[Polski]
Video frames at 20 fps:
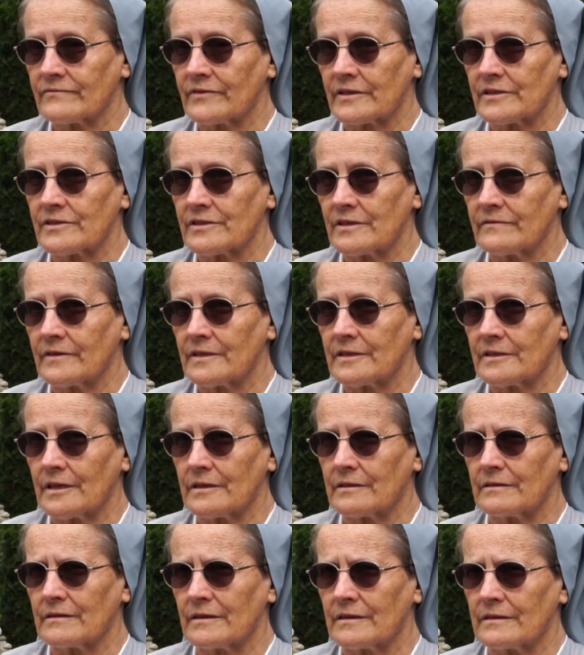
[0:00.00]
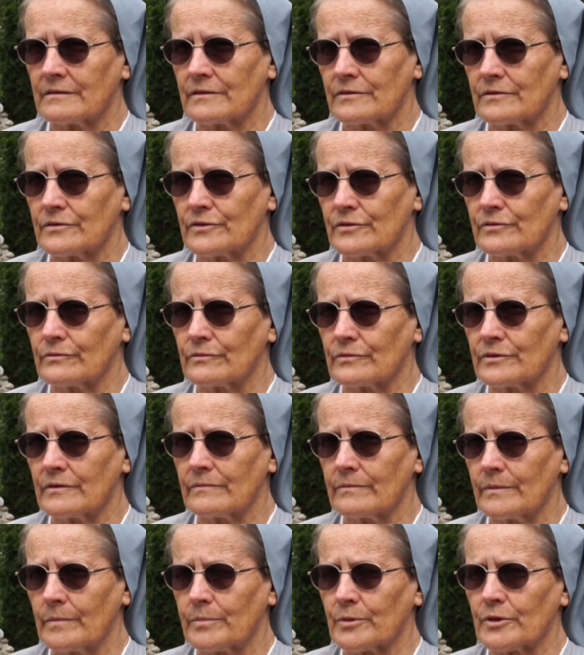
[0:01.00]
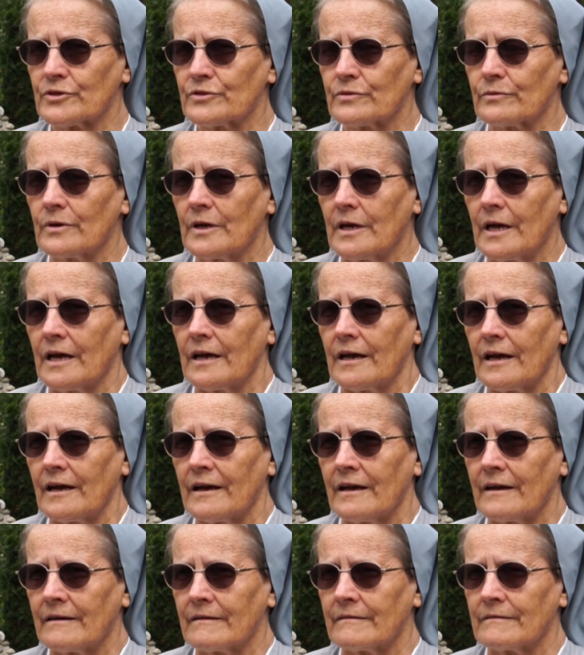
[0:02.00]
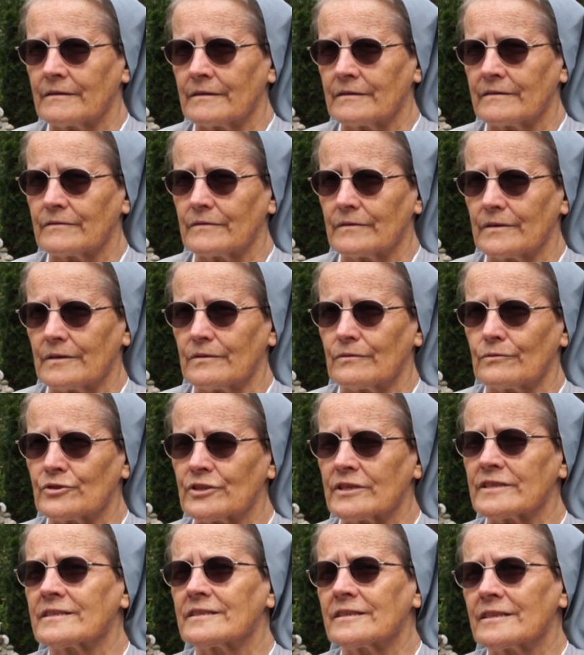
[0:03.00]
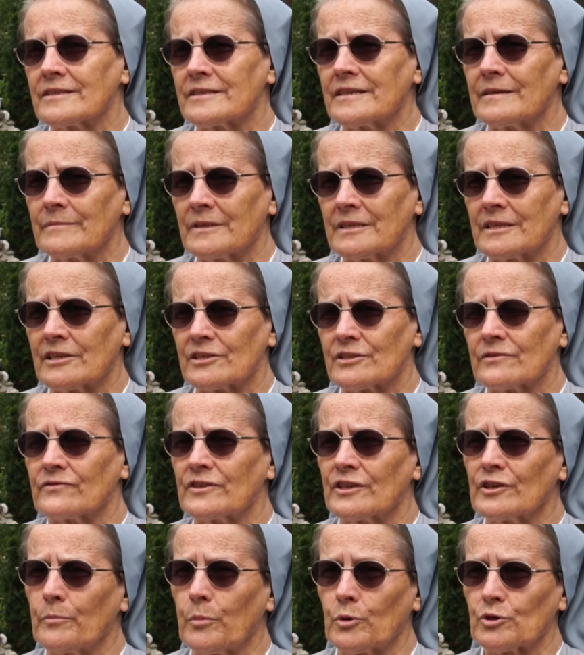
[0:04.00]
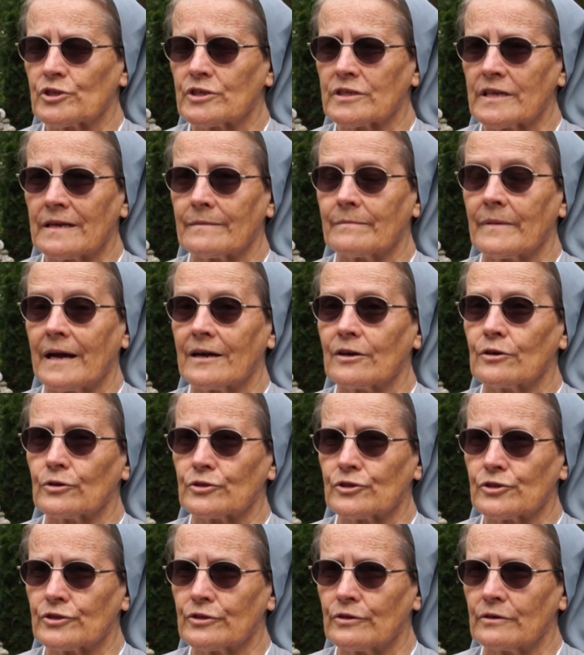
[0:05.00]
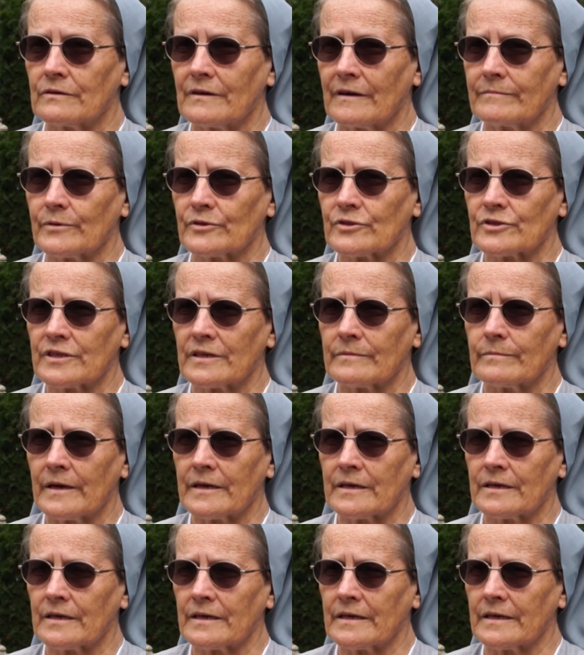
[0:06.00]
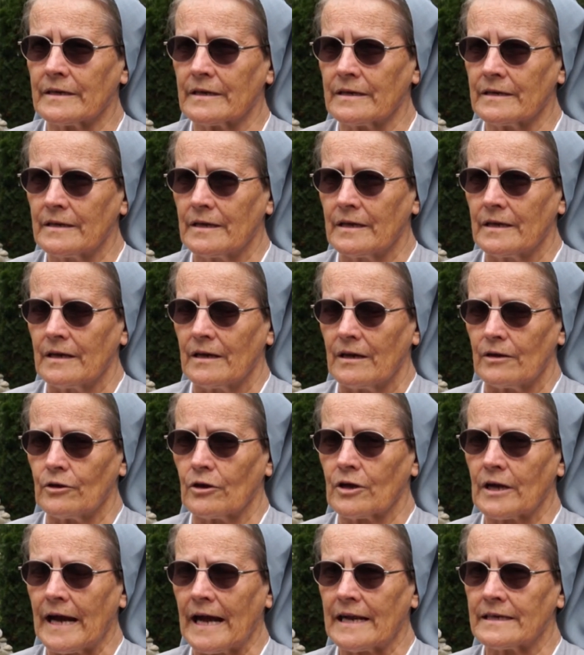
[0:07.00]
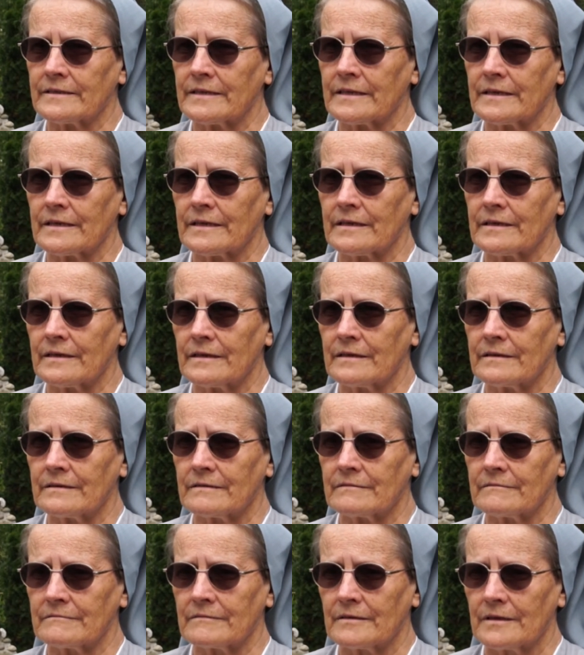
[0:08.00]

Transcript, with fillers: właściwie ten cud. Po prostu e, uczestniczymy też w tych potrzebach kościoła, potrzebach e, lokalnych. E,